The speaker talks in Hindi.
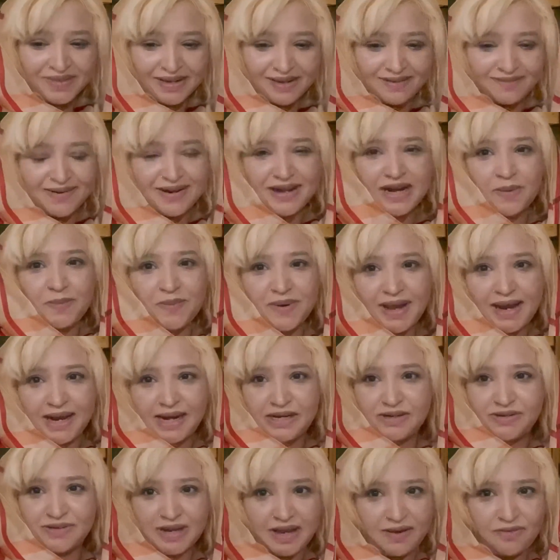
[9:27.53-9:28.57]
वरना
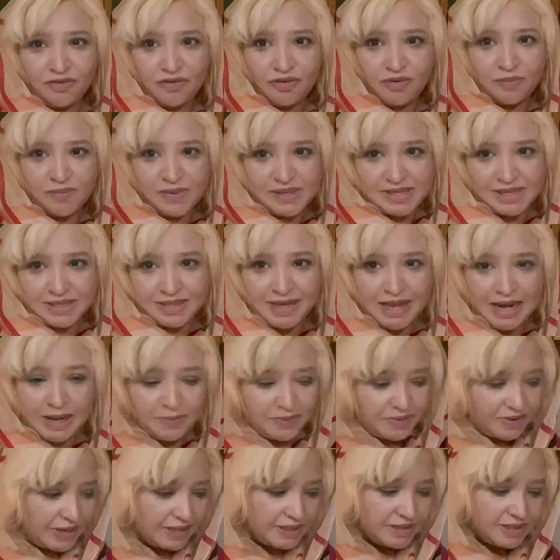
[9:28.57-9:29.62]
मनाहिल जो है वो मेरे साथ हेल्प
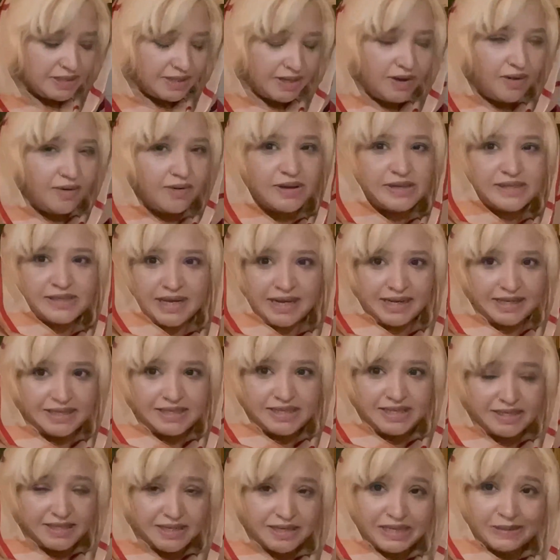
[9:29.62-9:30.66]
कराती है और सारी
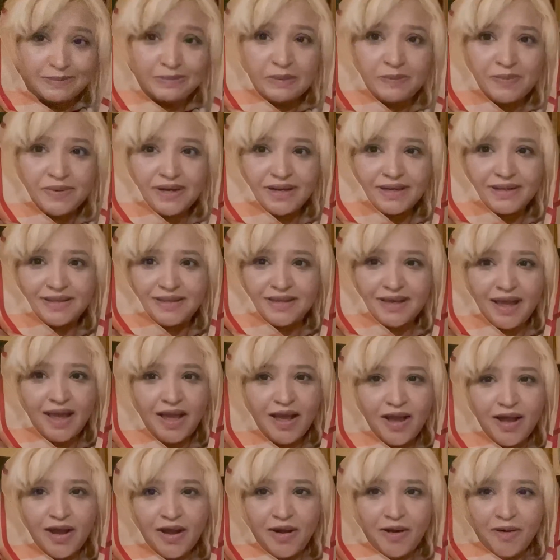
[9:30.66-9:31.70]
चीज़ें टेबल पे रखती है
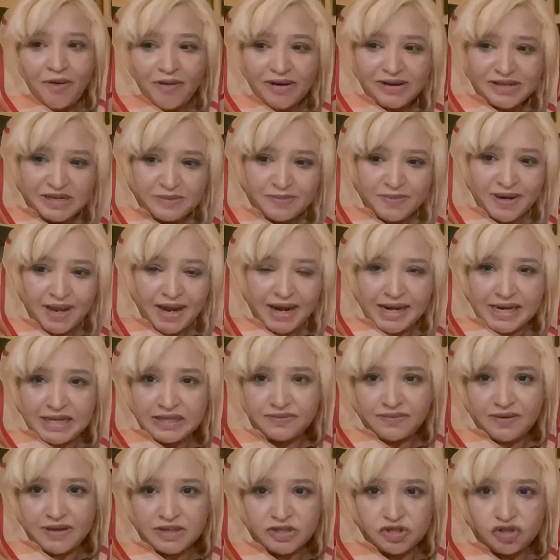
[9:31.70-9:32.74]
और जी मनाहिल
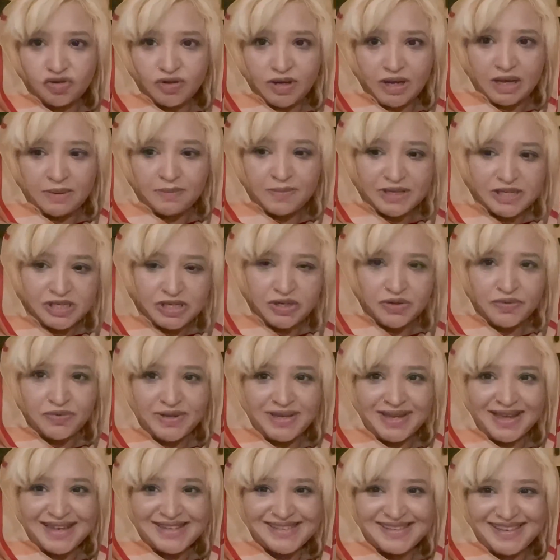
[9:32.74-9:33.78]
इस वक्त जो है बची
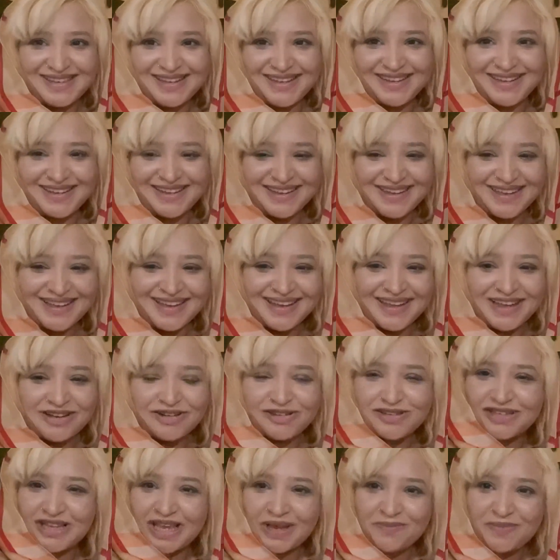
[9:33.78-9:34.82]
हुई है इसलिए कि
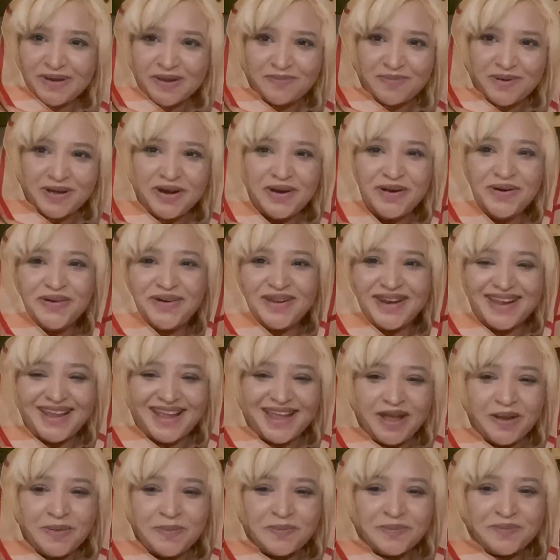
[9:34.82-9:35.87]
उसके पेपर हो रहे
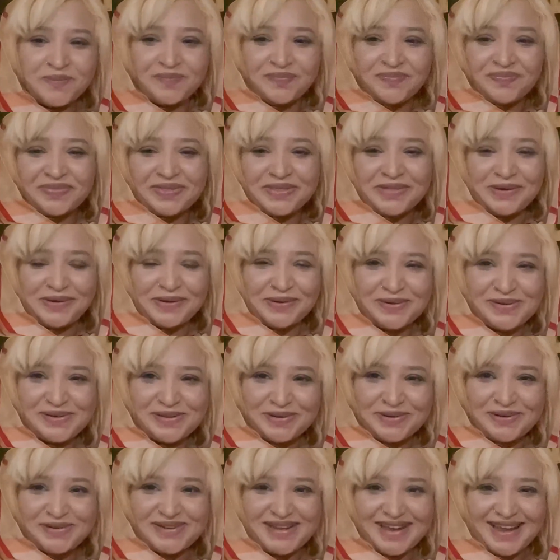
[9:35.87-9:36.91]
हैं तो
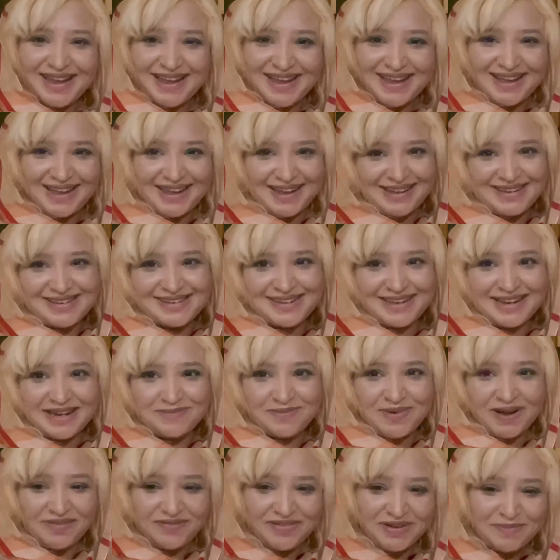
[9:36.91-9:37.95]
उसको जो है आजकल
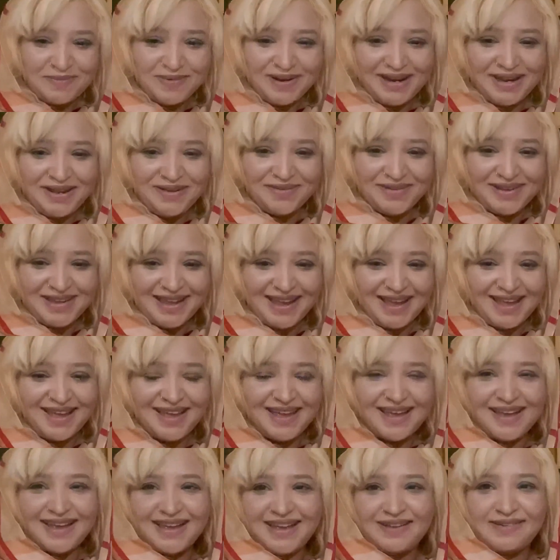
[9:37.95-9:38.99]
माफ़ी मिली हुई है
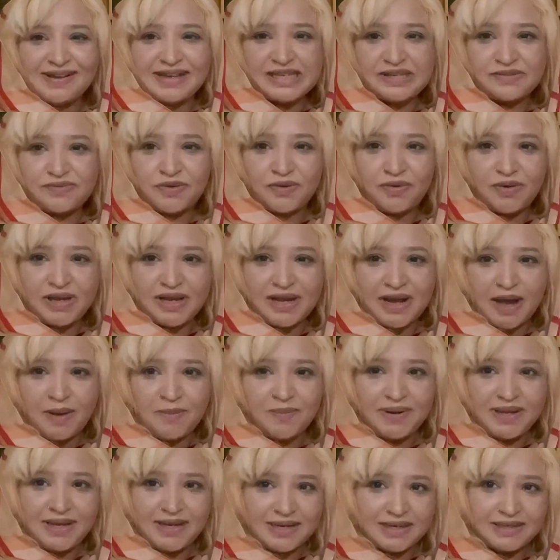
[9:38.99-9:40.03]
वैसे वो कोई
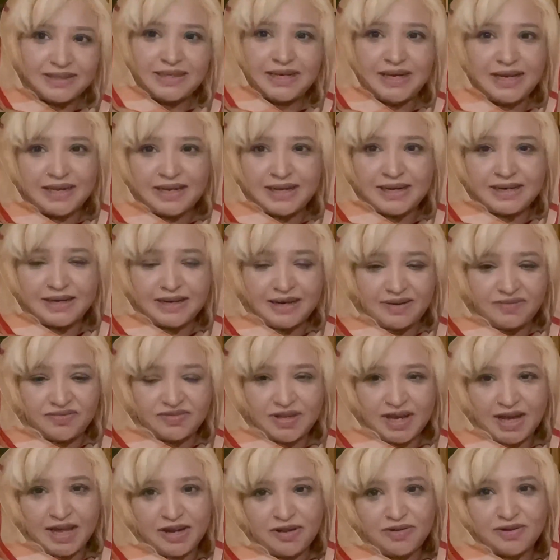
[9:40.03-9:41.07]
काम नहीं करती लेकिन
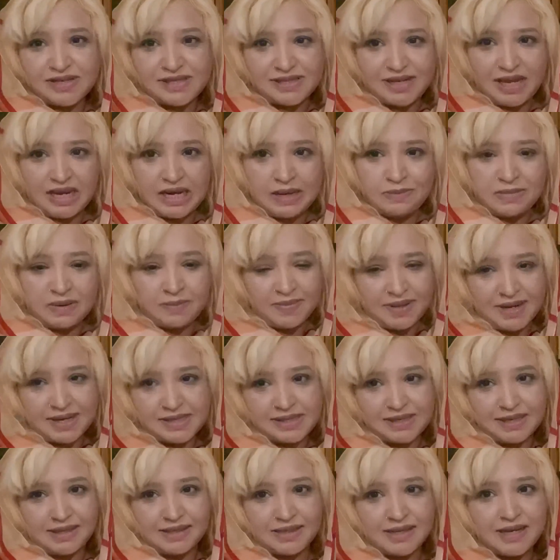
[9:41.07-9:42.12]
अफतारी और सहरी में मेरे
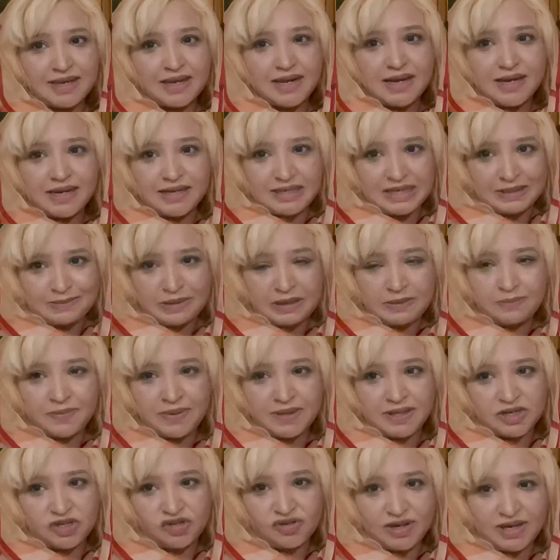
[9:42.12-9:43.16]
साथ टेबल
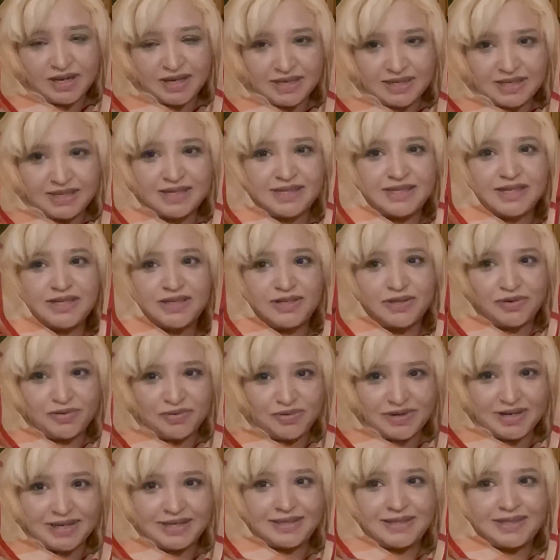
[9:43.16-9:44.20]
पर जो है चीज़ें
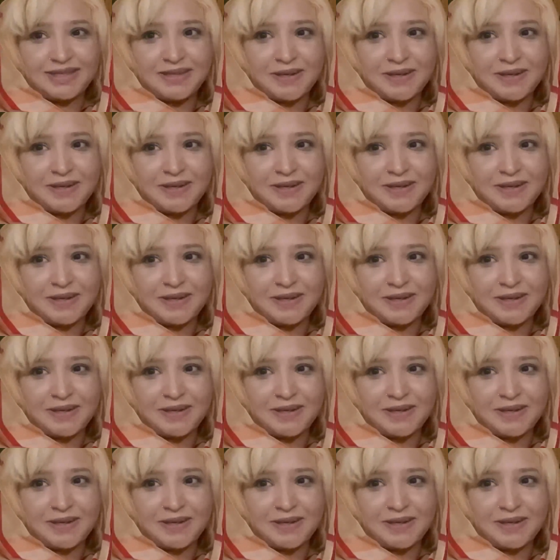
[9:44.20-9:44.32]
ज़रूर रखती